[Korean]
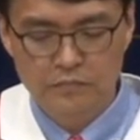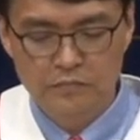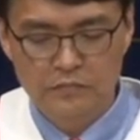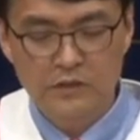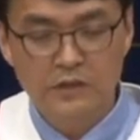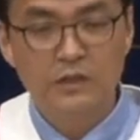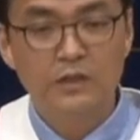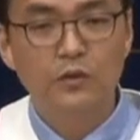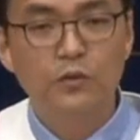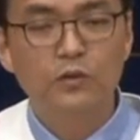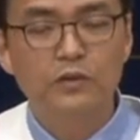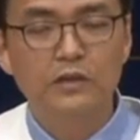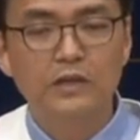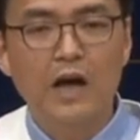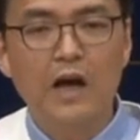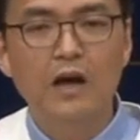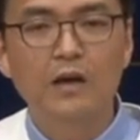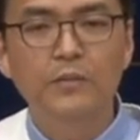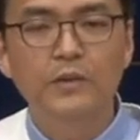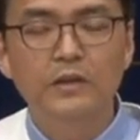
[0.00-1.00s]
그리고 그
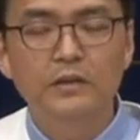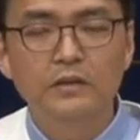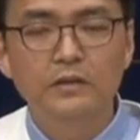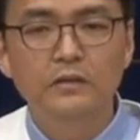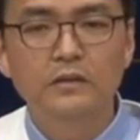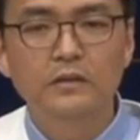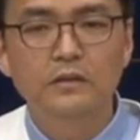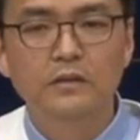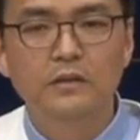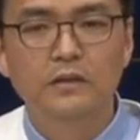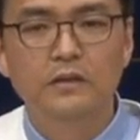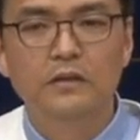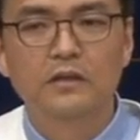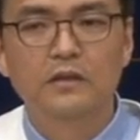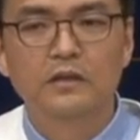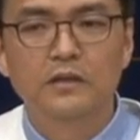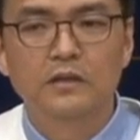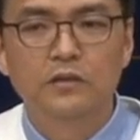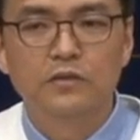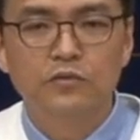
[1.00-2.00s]
다음에는
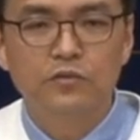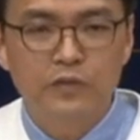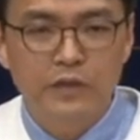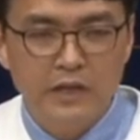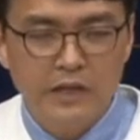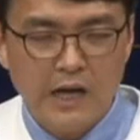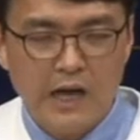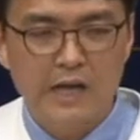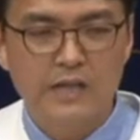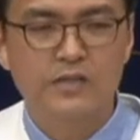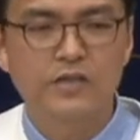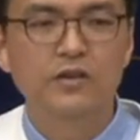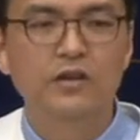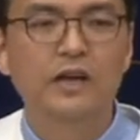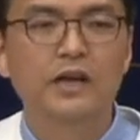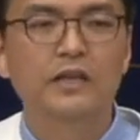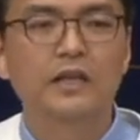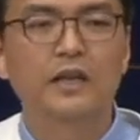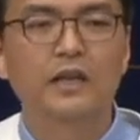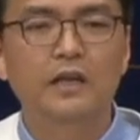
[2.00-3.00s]
우리 가정
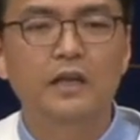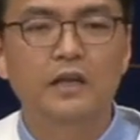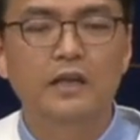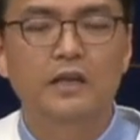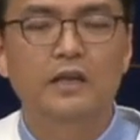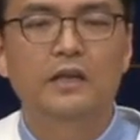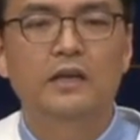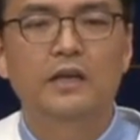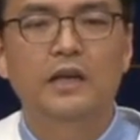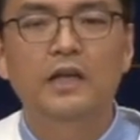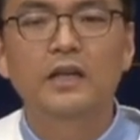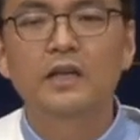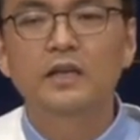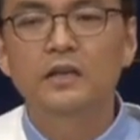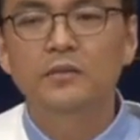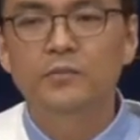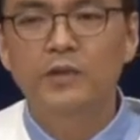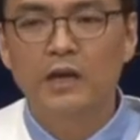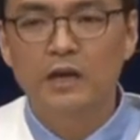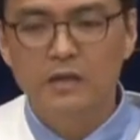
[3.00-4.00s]
안에
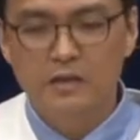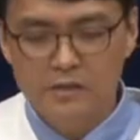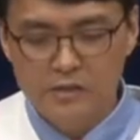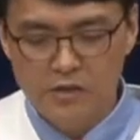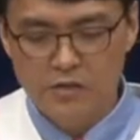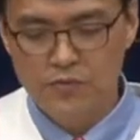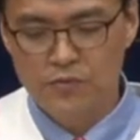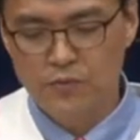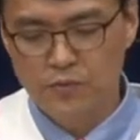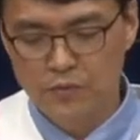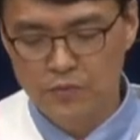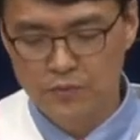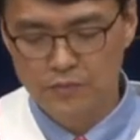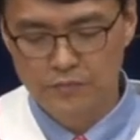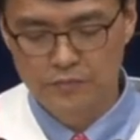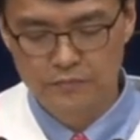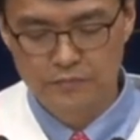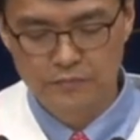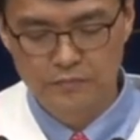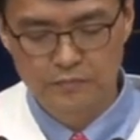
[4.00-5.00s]
하나님 나라를 세우고,
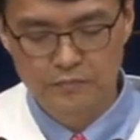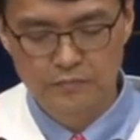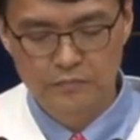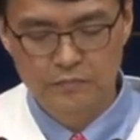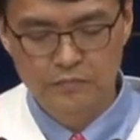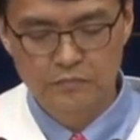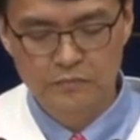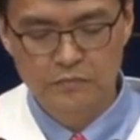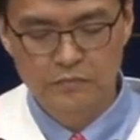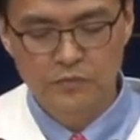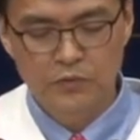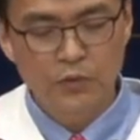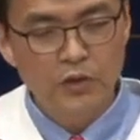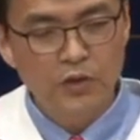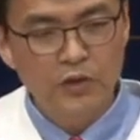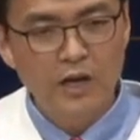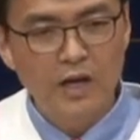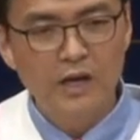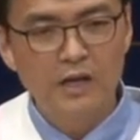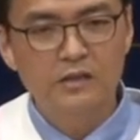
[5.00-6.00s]
또 더
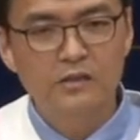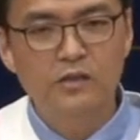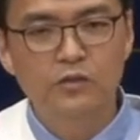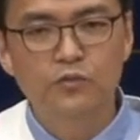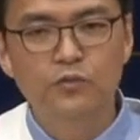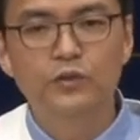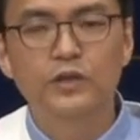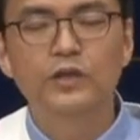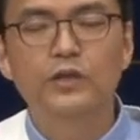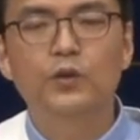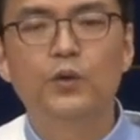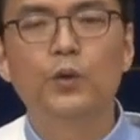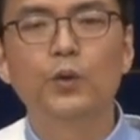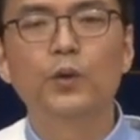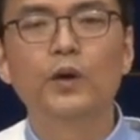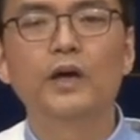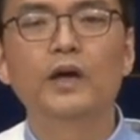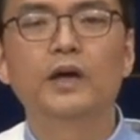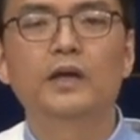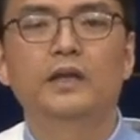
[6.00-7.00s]
나아가서 우리
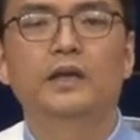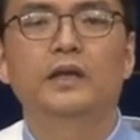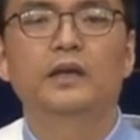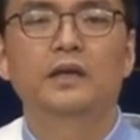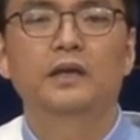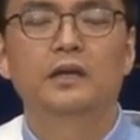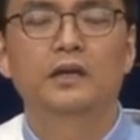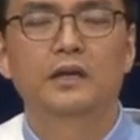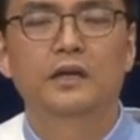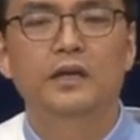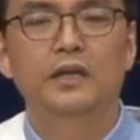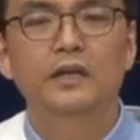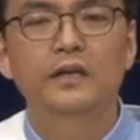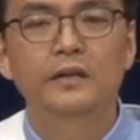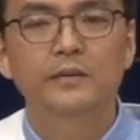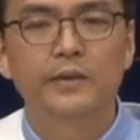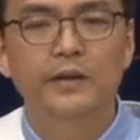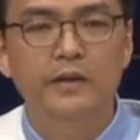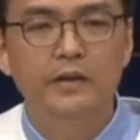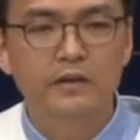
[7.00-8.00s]
교회 안에
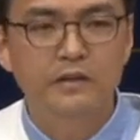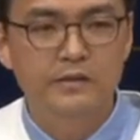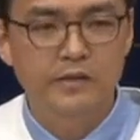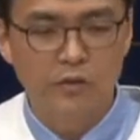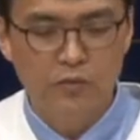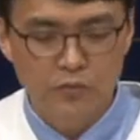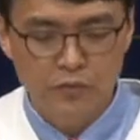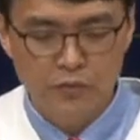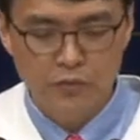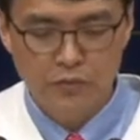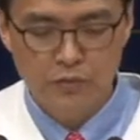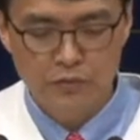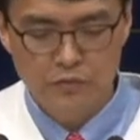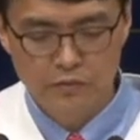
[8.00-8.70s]
하나님 나라를 세우고,